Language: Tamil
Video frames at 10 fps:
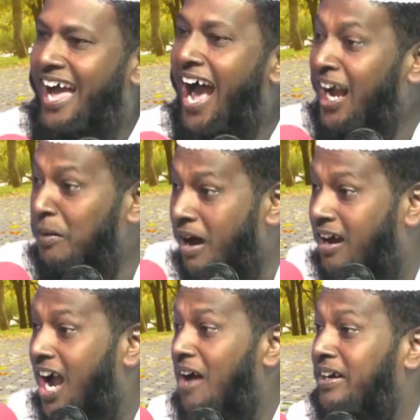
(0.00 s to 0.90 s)
நாங்கள்
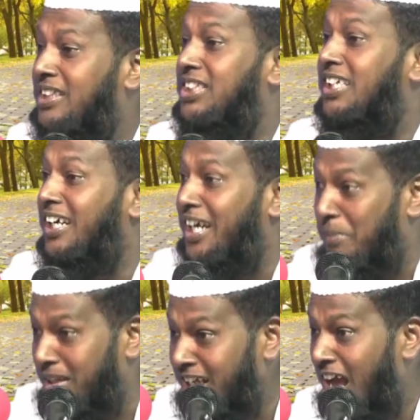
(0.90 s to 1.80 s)
மக்காவை
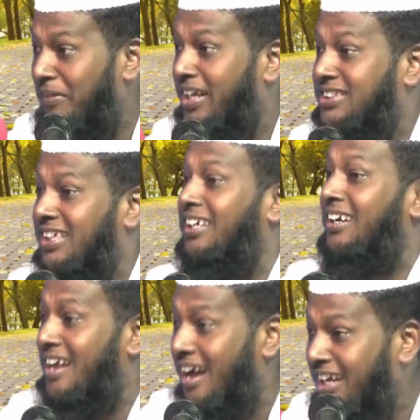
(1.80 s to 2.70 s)
நேசிக்கின்ற மதீனாவை
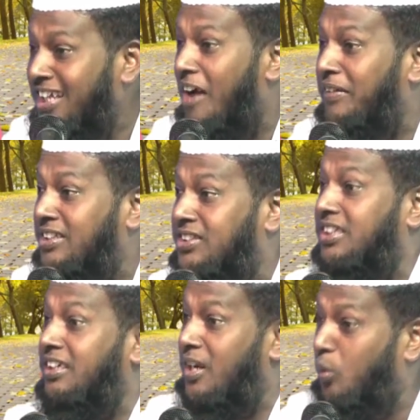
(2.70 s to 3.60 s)
நேசிக்கின்ற அக்கீதாவை
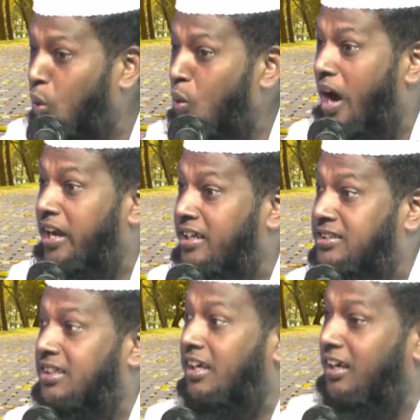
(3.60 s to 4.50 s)
நேசிக்கின்ற குருவானை
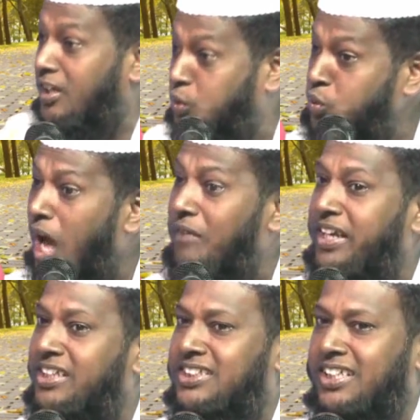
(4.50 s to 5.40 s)
நேசிக்கின்ற
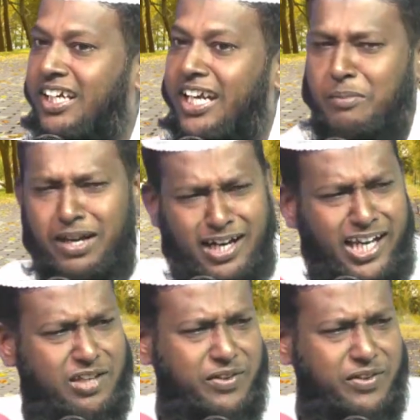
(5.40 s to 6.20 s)
சுண்ணாவை நேசிக்கின்ற மக்களே